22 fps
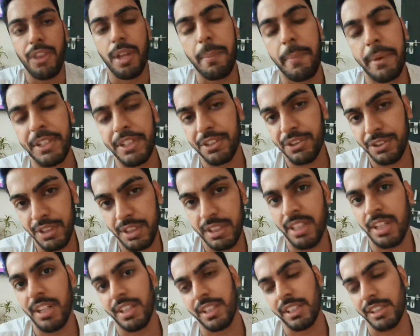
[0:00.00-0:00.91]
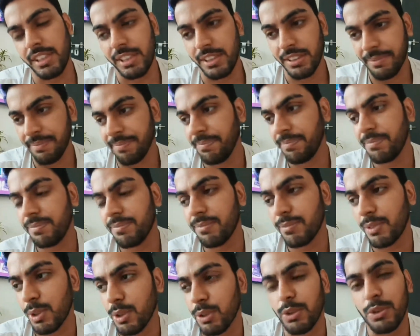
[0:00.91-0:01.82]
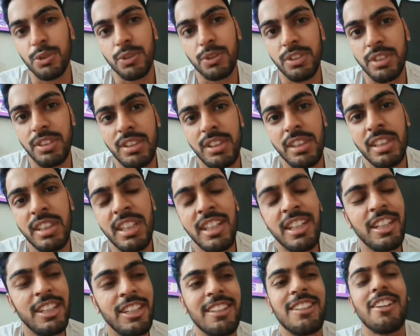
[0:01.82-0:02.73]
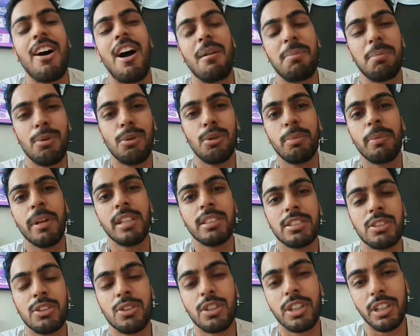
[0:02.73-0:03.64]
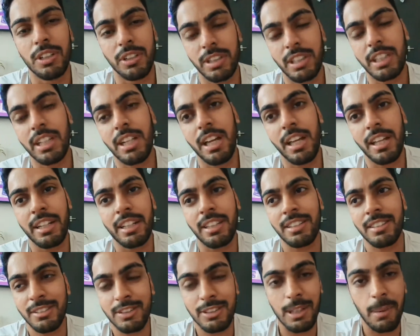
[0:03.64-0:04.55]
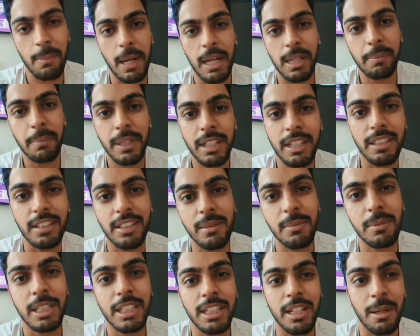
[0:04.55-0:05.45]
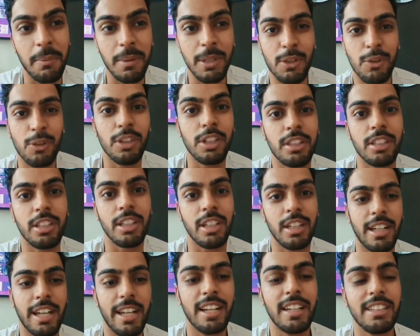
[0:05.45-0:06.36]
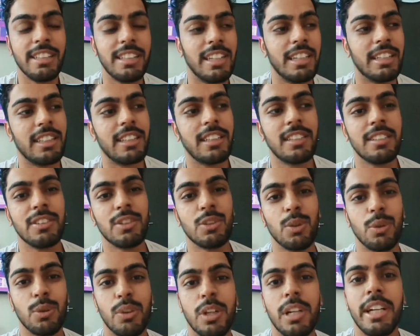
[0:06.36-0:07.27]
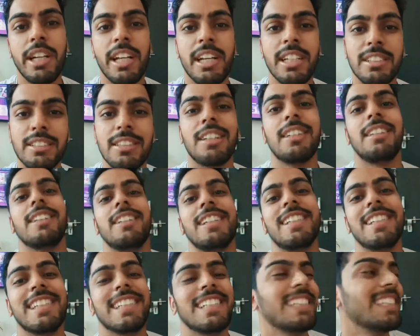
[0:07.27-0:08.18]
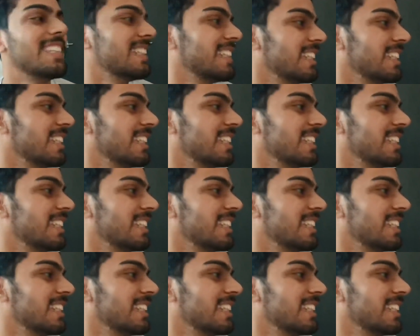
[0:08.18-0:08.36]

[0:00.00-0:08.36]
नमन नितिन आ रहे हैं दोनों आप लोग भी ऐसे हो गए होंगे ना यार ज़बान पे रहते हैं मेरे नमन और नितिन अकेला नहीं आता दोनों आएंगे साथ ही आएंगे